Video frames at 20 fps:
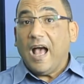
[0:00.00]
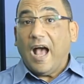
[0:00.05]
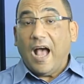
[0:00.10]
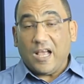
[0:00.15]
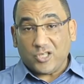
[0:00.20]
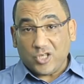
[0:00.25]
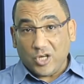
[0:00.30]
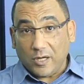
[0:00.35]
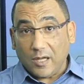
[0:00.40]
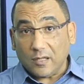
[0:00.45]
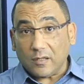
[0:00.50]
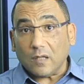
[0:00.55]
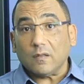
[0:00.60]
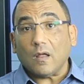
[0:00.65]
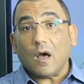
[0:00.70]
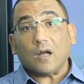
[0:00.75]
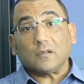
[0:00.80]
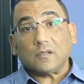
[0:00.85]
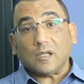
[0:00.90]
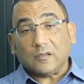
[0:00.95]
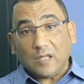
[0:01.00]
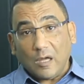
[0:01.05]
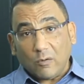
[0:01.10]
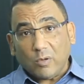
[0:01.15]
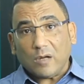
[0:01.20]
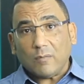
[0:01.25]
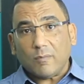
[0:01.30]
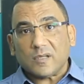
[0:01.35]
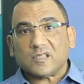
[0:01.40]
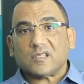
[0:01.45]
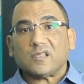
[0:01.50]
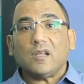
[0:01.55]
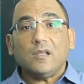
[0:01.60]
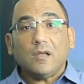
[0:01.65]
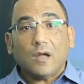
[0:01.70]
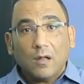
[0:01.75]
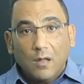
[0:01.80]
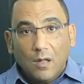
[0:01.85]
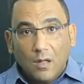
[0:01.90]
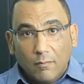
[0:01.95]
عشان كده النهارده الدوله
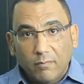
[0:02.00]
المصريه